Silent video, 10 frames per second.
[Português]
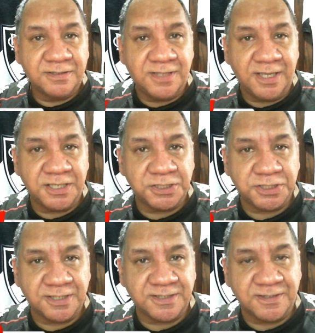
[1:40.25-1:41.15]

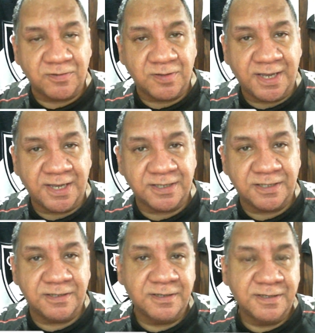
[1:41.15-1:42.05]
deixa seu
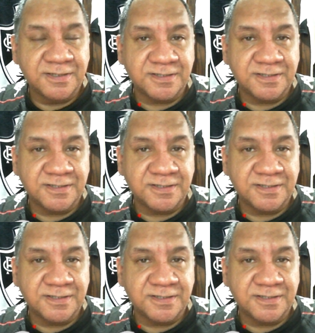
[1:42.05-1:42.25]
like,